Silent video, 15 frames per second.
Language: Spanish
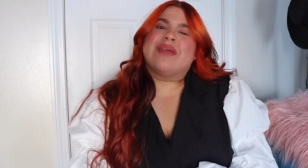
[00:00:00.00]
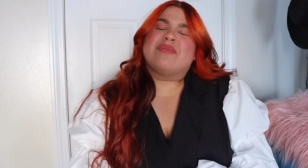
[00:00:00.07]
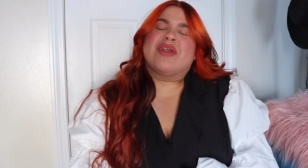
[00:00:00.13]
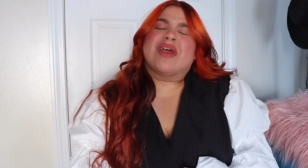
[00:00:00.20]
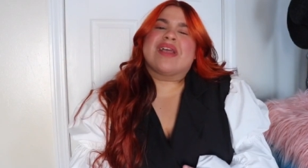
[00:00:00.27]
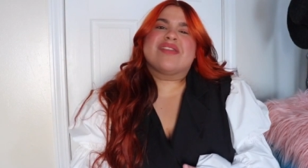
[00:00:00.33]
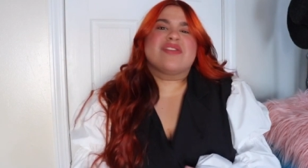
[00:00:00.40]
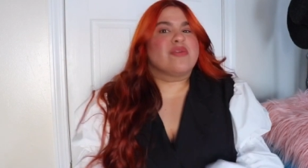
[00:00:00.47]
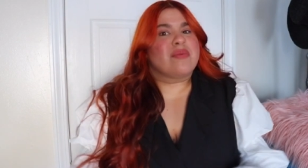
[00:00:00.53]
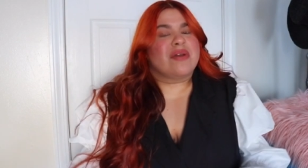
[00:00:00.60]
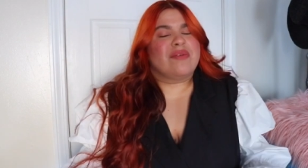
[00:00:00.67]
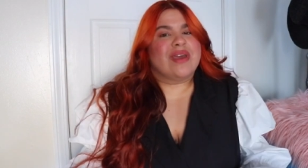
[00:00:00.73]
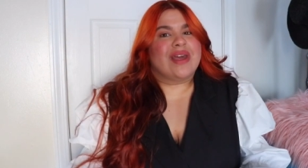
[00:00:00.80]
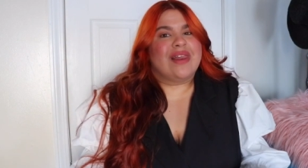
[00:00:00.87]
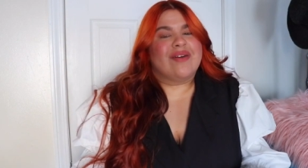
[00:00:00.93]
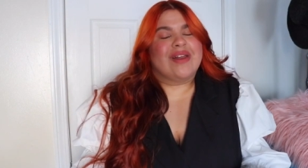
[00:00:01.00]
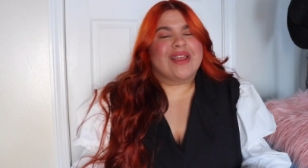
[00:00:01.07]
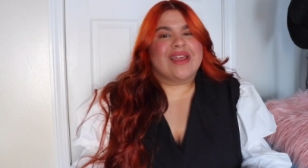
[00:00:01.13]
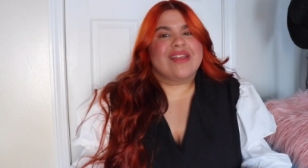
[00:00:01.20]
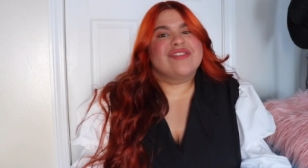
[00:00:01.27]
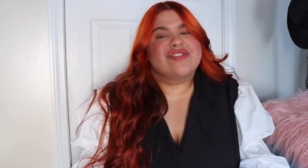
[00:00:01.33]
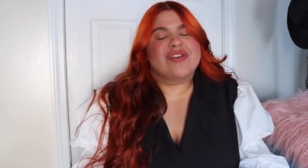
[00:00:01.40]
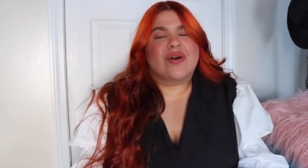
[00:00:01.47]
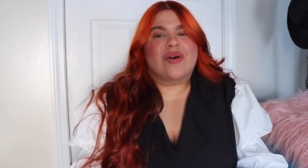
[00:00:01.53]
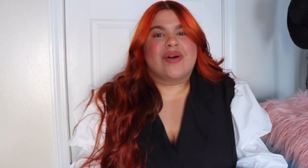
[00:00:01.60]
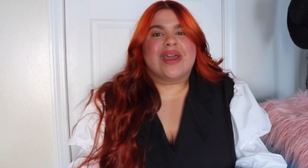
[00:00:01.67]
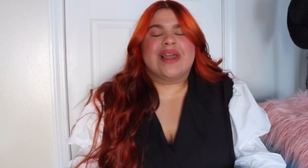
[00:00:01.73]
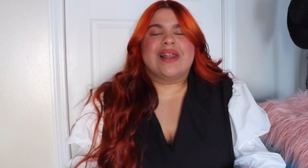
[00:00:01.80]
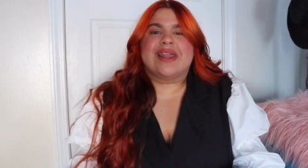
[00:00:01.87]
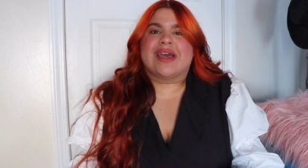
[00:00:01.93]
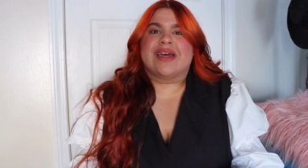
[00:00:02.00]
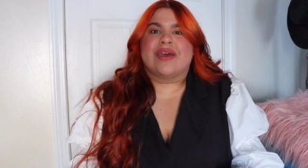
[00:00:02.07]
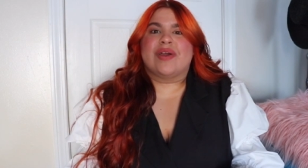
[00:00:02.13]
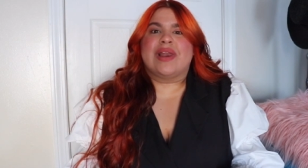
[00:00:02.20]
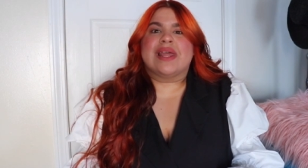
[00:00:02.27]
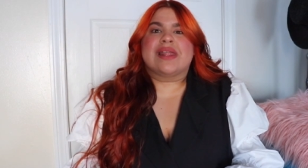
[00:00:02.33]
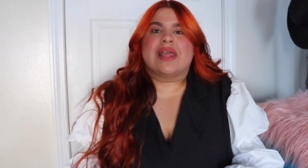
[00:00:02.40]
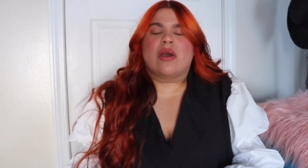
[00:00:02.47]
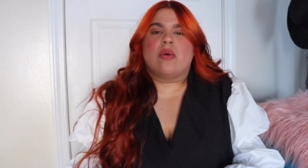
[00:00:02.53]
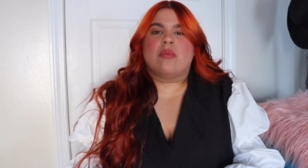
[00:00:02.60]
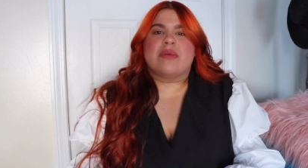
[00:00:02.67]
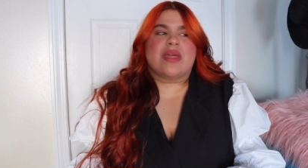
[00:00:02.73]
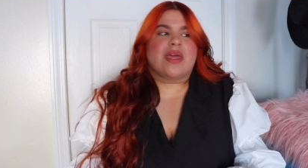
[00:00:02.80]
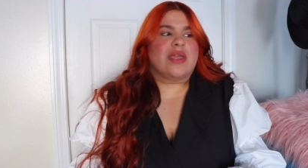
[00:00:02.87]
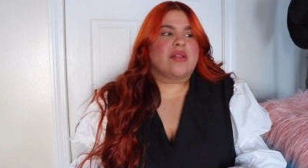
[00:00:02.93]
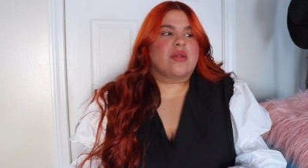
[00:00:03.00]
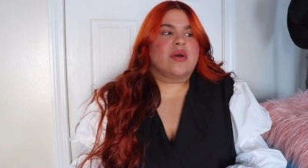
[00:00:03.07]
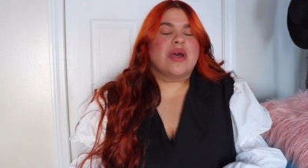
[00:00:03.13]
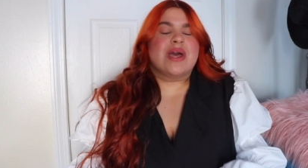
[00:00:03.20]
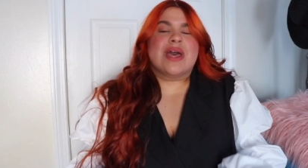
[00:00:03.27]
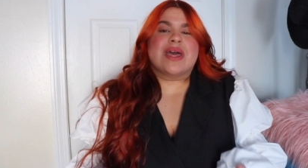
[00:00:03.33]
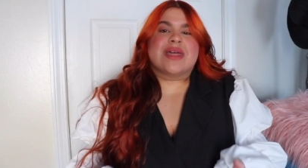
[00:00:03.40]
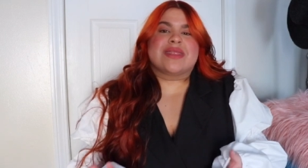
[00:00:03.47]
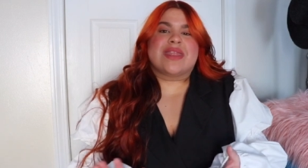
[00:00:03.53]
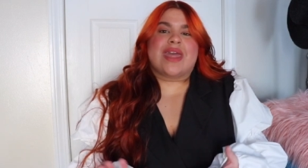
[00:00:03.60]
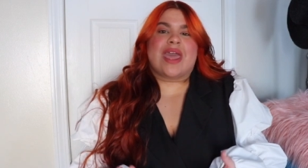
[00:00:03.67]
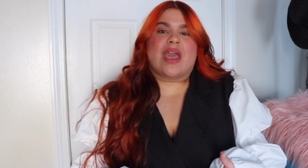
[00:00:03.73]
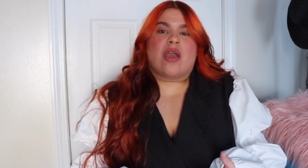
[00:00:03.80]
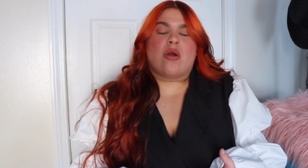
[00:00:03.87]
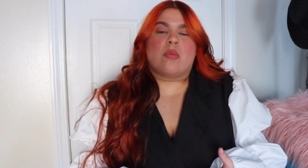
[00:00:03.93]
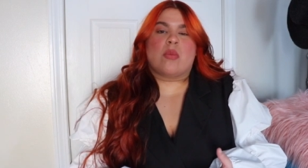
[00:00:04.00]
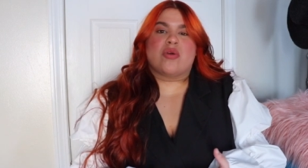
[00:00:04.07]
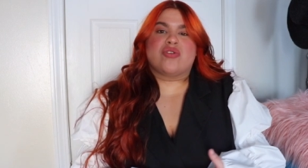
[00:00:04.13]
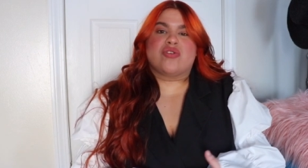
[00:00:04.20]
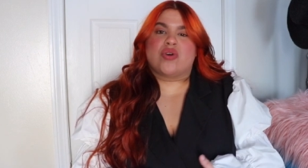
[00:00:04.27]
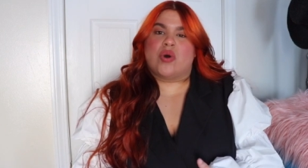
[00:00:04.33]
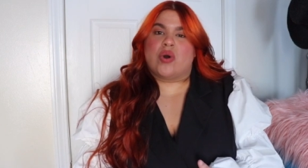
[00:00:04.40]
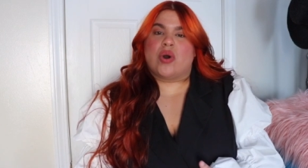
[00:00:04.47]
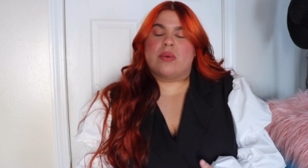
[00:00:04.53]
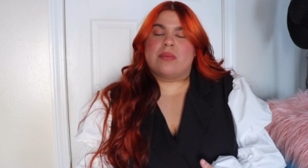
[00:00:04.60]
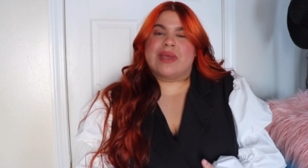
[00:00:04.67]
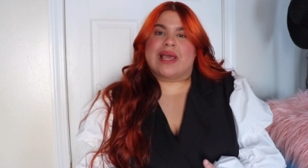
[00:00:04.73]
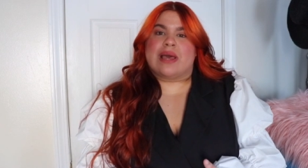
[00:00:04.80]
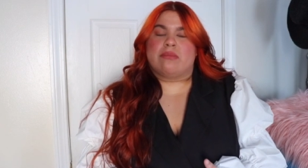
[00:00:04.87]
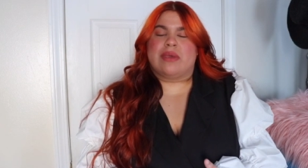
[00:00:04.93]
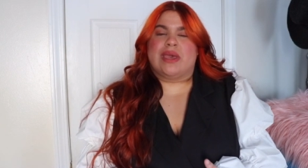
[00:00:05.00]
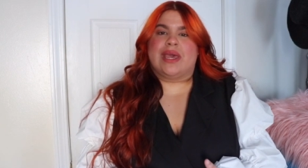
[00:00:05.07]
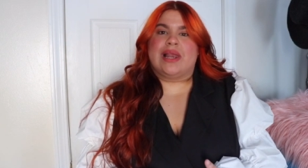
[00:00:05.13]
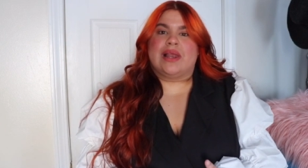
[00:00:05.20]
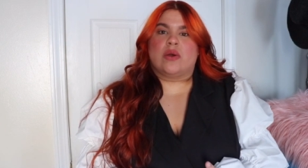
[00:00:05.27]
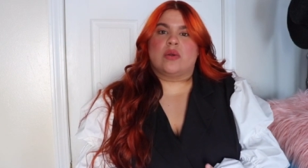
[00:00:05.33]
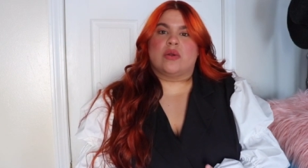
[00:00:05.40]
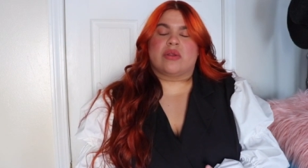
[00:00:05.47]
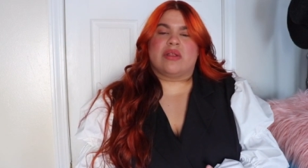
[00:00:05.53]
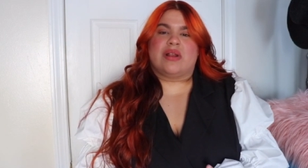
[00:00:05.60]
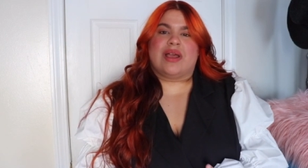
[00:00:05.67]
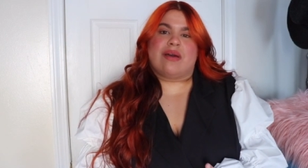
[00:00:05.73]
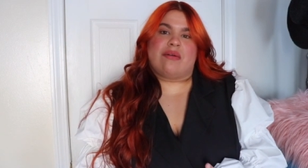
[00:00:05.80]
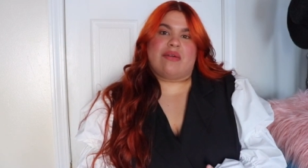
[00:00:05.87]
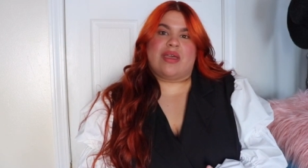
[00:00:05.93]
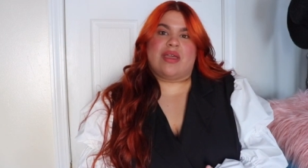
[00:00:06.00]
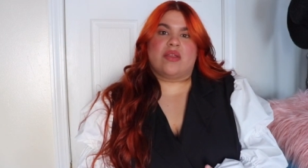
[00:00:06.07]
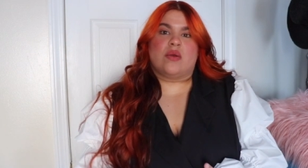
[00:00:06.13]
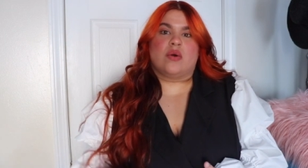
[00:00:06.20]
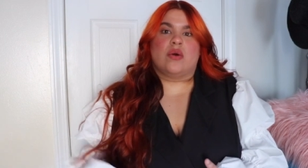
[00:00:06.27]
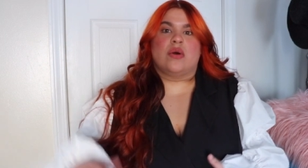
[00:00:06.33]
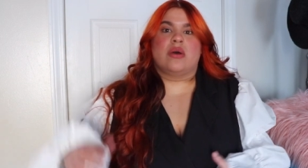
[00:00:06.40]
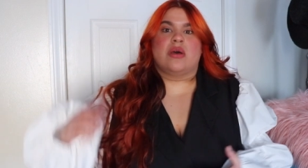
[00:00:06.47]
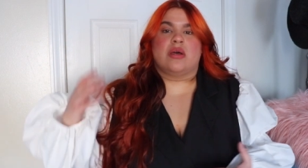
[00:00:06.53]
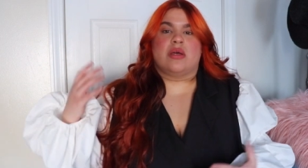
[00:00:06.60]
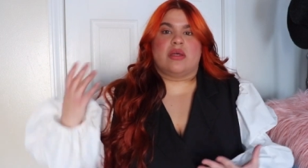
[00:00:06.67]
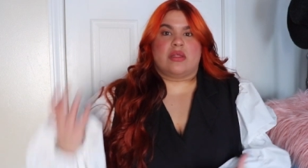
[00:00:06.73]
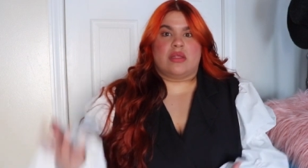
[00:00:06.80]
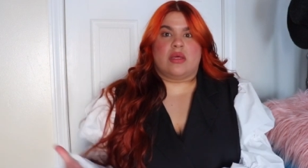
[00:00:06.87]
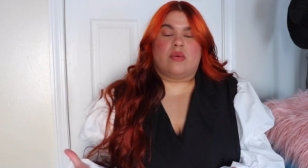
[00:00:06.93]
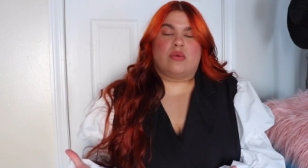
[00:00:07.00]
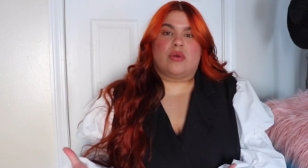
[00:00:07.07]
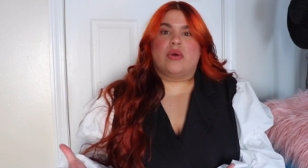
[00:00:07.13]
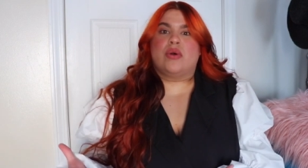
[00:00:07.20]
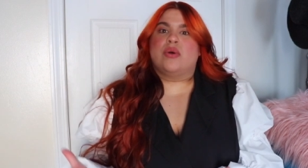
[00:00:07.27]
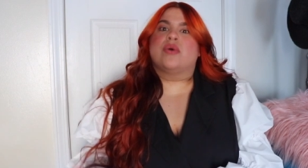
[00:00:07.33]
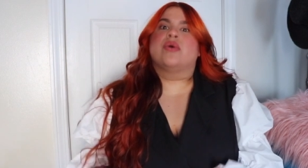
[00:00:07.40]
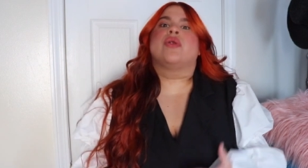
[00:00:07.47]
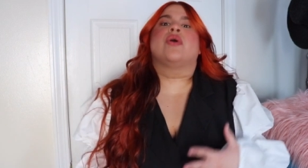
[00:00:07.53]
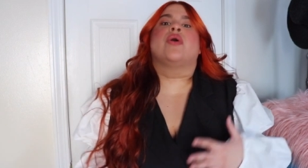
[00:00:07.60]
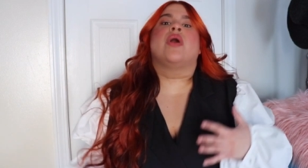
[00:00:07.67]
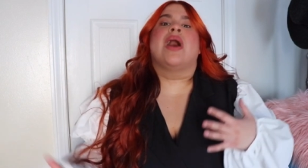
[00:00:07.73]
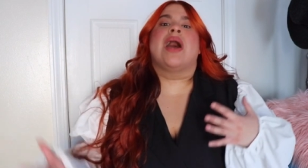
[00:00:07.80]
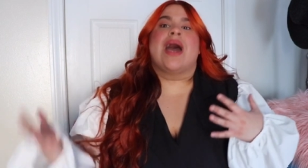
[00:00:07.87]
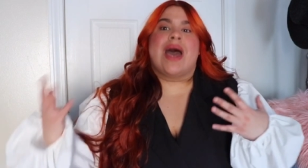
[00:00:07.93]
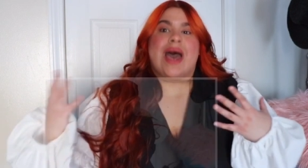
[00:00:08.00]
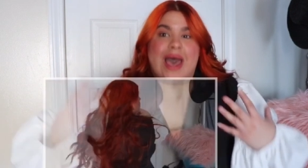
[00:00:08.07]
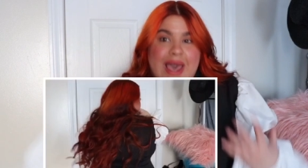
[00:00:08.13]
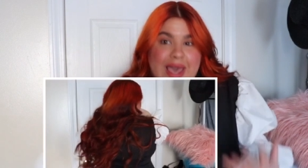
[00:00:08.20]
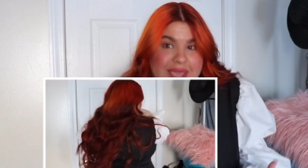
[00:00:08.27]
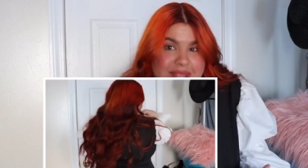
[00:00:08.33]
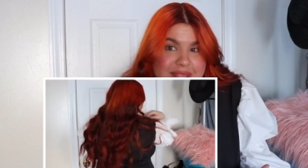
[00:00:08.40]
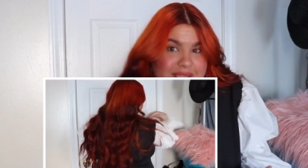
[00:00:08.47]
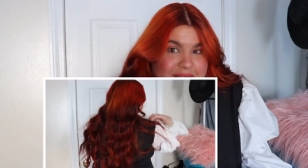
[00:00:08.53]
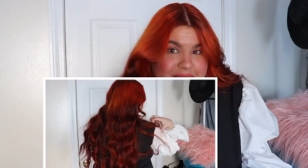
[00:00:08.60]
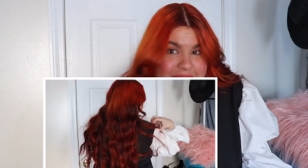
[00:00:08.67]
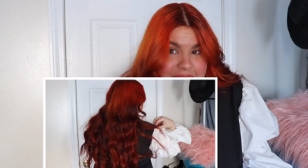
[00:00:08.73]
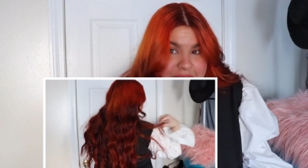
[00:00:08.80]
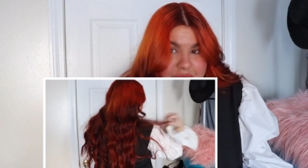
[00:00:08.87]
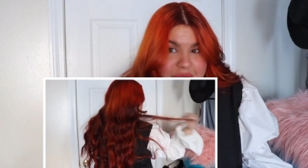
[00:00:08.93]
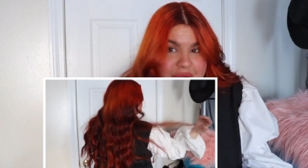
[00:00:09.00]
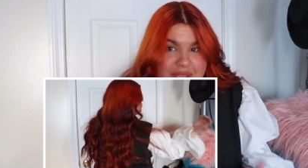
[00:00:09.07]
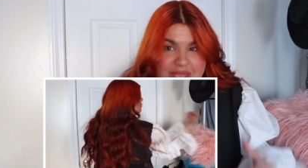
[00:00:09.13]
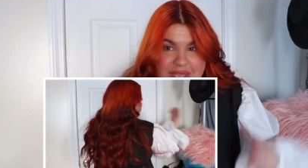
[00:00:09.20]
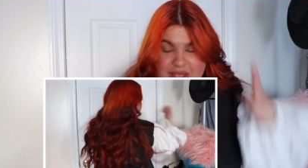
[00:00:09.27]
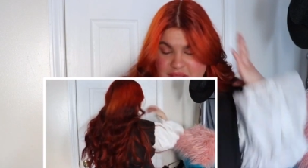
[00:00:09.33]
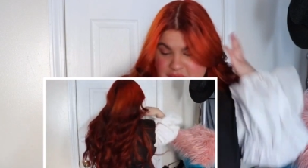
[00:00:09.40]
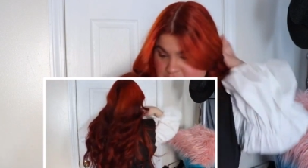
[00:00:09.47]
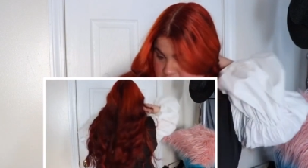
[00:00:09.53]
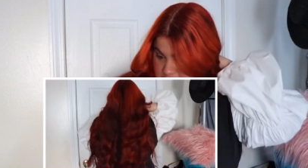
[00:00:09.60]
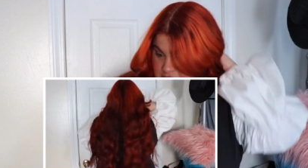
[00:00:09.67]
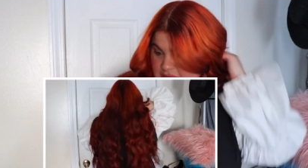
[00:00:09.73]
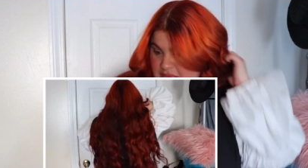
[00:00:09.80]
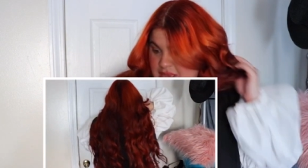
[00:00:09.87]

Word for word: Espero que súper bien al igual que yo En el día de hoy les tengo un videito de cómo yo me cambié el color del cabello De un oscuro a este que tengo que es